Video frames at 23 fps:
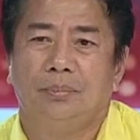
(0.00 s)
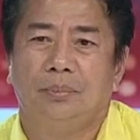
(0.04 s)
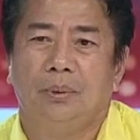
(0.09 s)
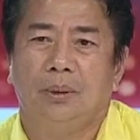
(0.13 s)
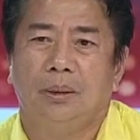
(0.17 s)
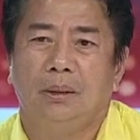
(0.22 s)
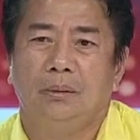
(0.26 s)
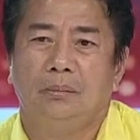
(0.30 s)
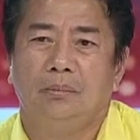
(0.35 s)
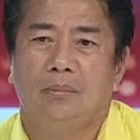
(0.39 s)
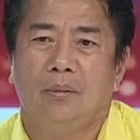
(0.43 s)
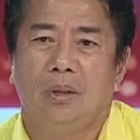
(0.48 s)
diba?
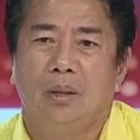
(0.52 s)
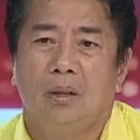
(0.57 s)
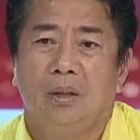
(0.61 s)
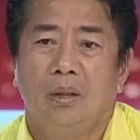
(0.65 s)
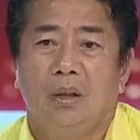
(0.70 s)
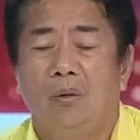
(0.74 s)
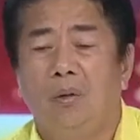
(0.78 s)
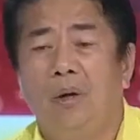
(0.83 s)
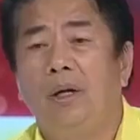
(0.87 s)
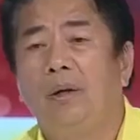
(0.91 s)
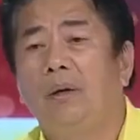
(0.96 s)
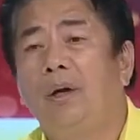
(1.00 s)

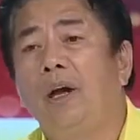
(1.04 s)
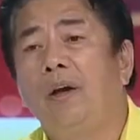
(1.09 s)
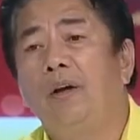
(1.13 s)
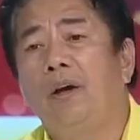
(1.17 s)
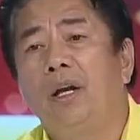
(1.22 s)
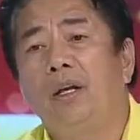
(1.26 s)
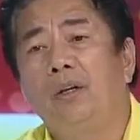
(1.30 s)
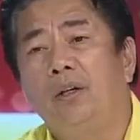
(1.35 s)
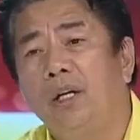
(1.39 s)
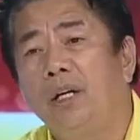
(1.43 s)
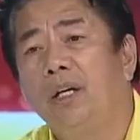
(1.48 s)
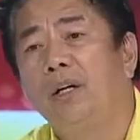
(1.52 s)
Well, ngayon,
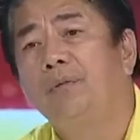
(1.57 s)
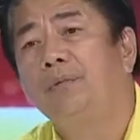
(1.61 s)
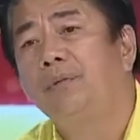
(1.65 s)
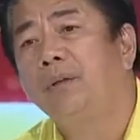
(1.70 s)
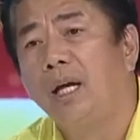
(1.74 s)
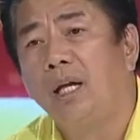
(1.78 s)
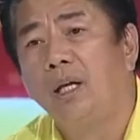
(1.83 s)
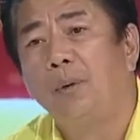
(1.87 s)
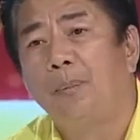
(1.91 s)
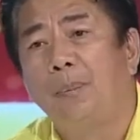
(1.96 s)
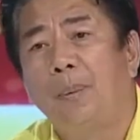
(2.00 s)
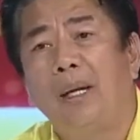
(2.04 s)
ang year of the,
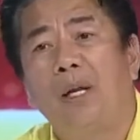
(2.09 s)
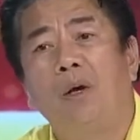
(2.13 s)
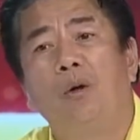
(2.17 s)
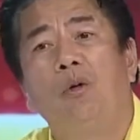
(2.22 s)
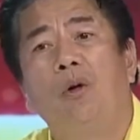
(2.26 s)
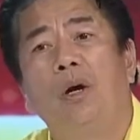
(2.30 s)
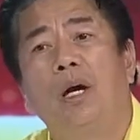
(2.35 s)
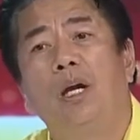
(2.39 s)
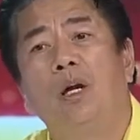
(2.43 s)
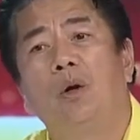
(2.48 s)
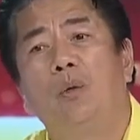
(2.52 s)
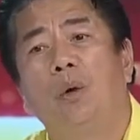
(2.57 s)
ano pala ho
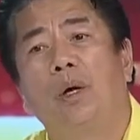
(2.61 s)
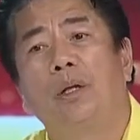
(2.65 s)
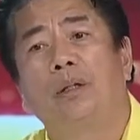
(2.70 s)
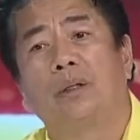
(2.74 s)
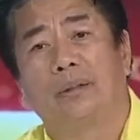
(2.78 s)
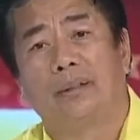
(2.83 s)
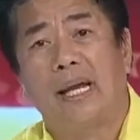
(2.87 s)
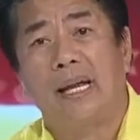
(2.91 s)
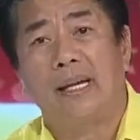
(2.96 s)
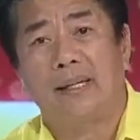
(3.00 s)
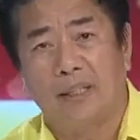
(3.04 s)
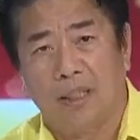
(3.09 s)
ngayon, Water
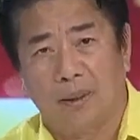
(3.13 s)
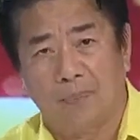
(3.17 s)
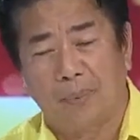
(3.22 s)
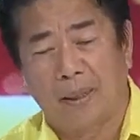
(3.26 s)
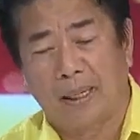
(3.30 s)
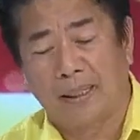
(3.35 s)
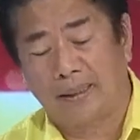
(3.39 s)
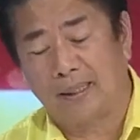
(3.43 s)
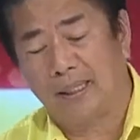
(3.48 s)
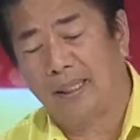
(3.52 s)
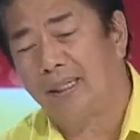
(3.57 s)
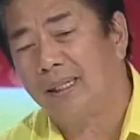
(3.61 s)
Tiger,
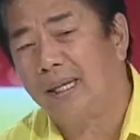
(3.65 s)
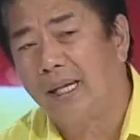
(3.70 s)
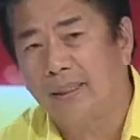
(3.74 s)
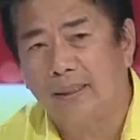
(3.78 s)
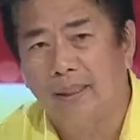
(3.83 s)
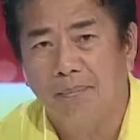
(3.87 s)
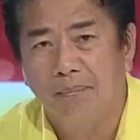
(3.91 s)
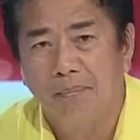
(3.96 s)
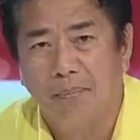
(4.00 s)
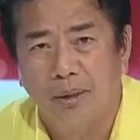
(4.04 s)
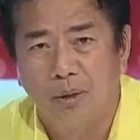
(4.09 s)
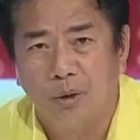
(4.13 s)
pakita lang
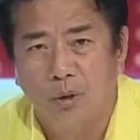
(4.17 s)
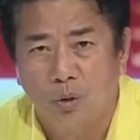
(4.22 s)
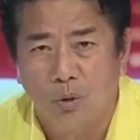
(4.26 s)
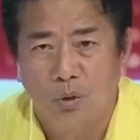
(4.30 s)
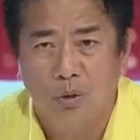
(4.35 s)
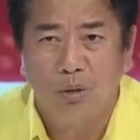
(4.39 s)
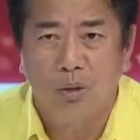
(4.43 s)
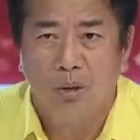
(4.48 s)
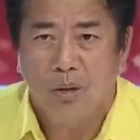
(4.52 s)
natin, medyo,